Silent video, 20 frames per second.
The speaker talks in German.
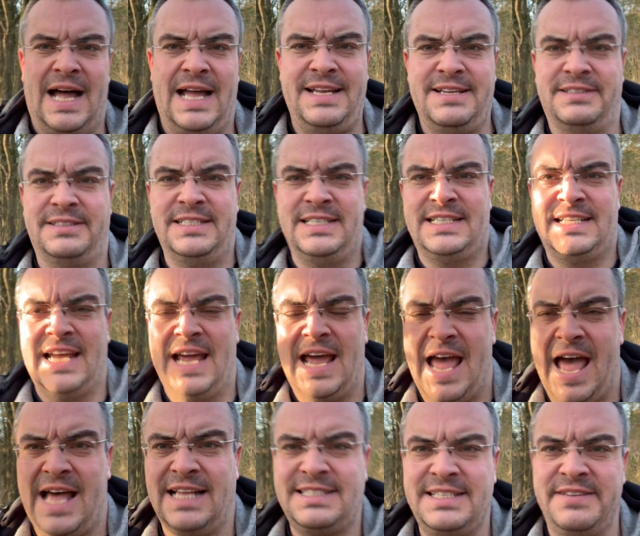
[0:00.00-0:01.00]
Hi und
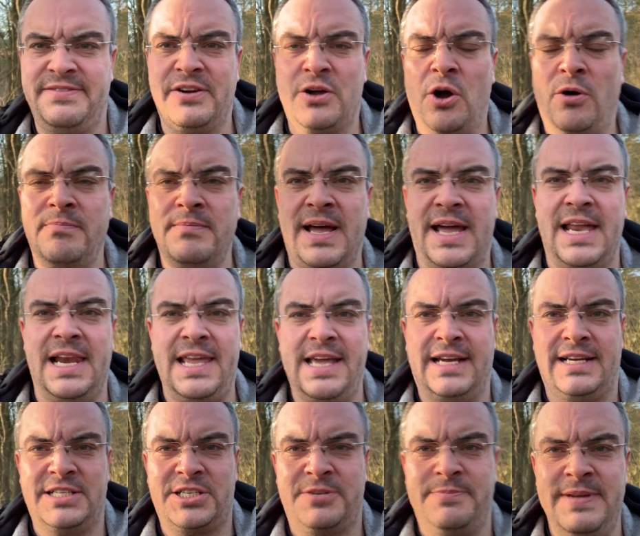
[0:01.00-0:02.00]
herzlich willkommen bei
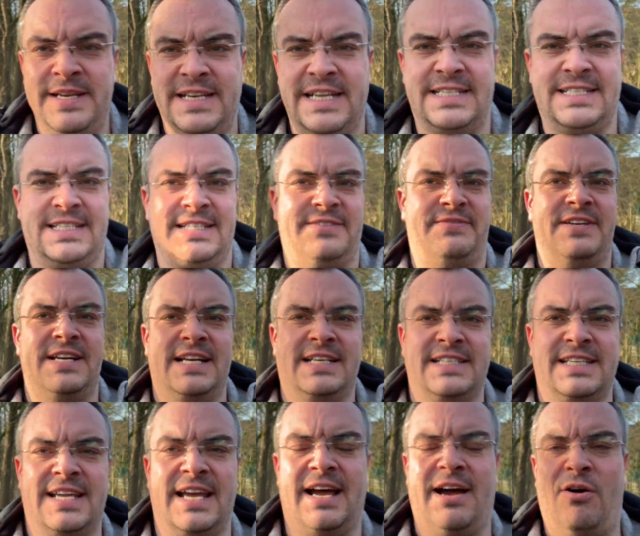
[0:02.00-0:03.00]
Lehrer Schmidt. Es ist wieder
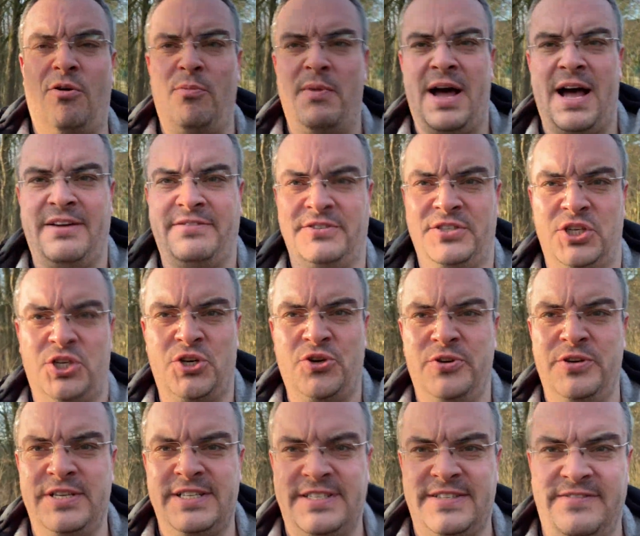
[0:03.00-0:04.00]
traumhaft
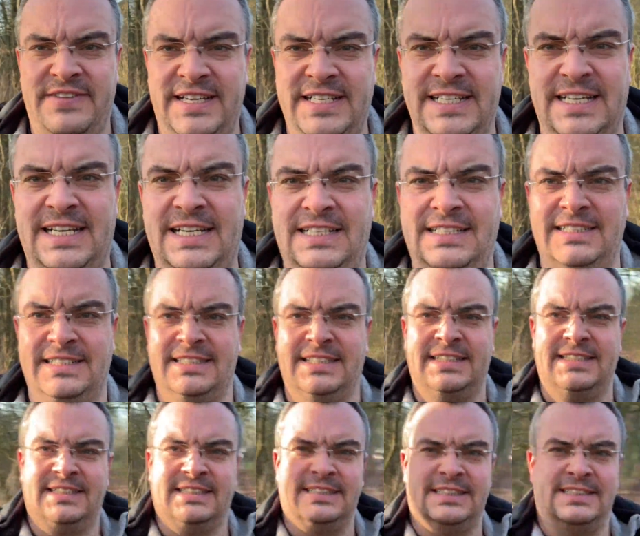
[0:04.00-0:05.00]
schönes Wetter.
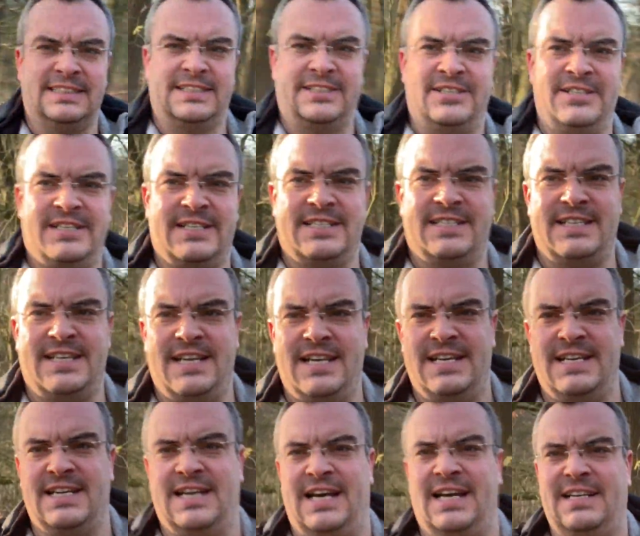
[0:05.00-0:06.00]
Könnt ihr
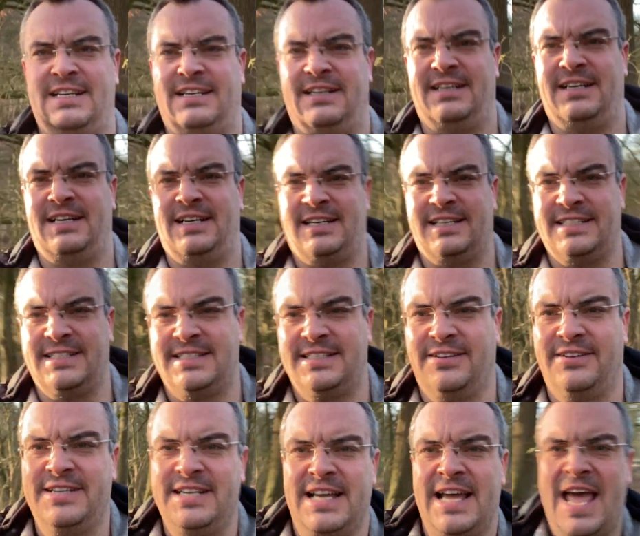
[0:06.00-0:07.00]
sehen da? Ach,
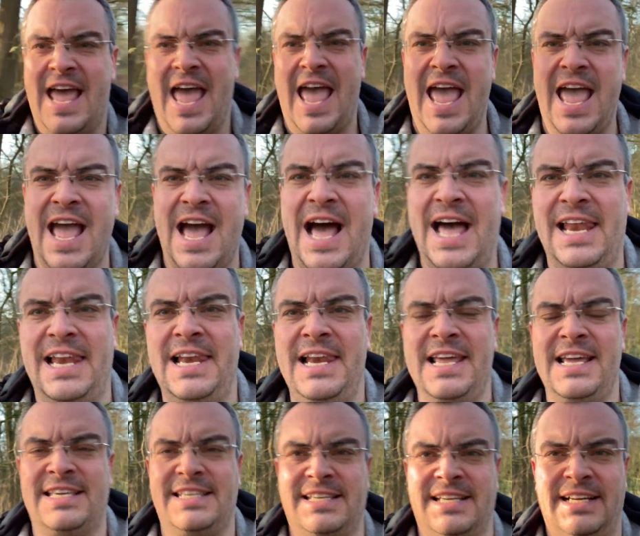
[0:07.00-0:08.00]
Sonne,
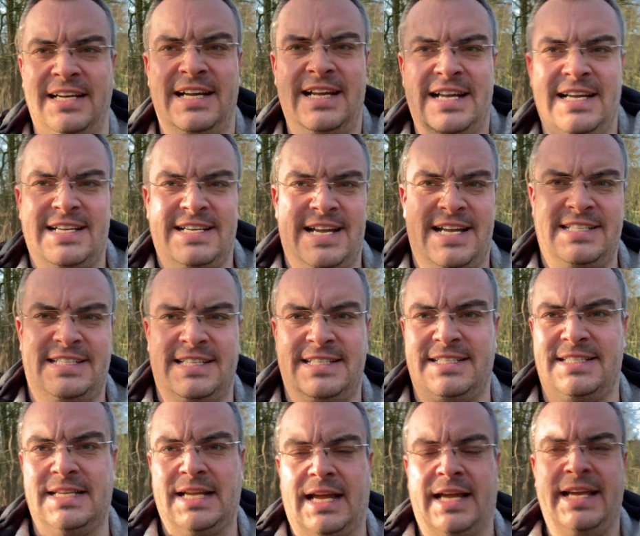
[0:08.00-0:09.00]
herrlich. Es
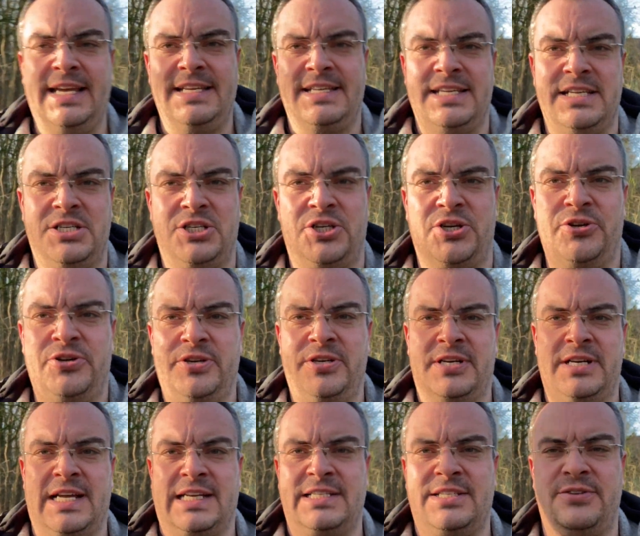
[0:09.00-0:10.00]
ist richtig schön
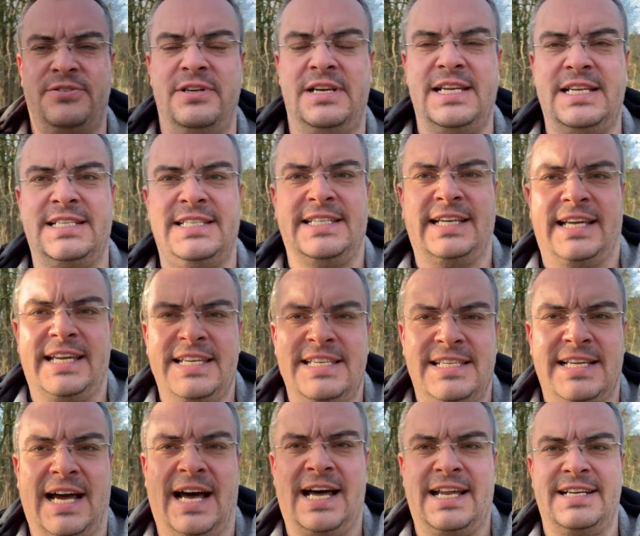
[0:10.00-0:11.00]
und natürlich drehe ich
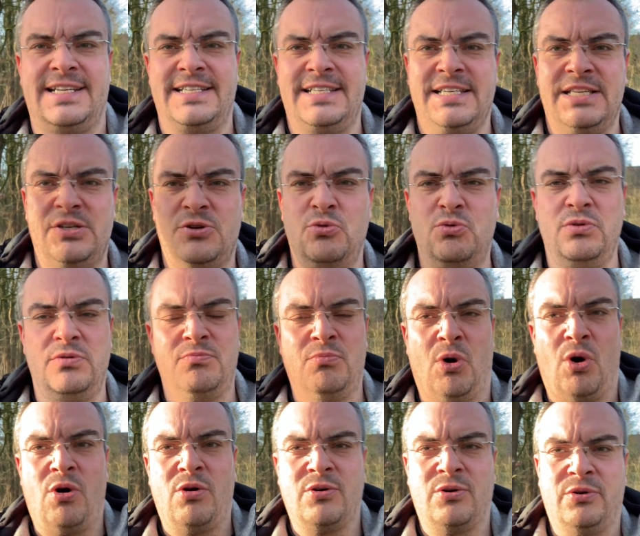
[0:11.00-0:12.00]
gerade die Guten
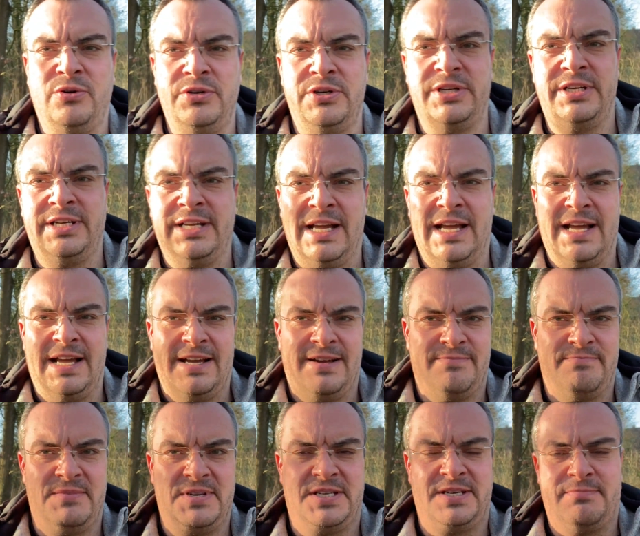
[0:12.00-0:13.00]
Morgenrunde
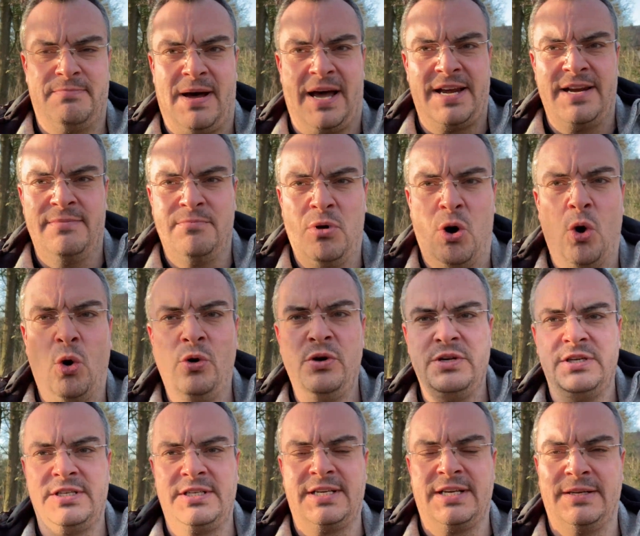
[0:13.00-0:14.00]
mit meinem
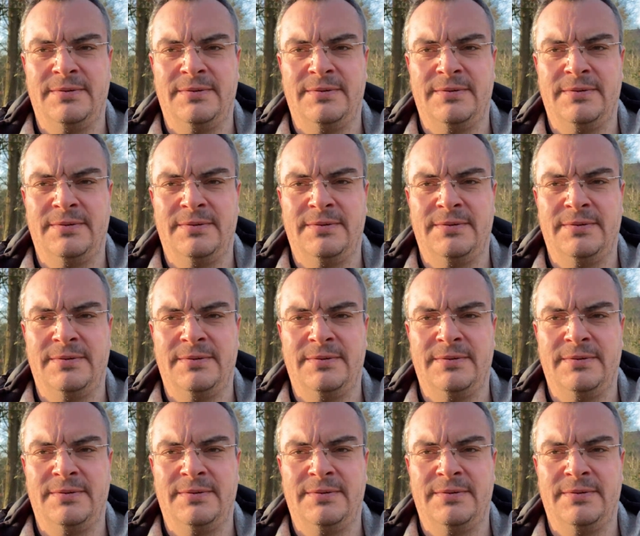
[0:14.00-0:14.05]
Hund.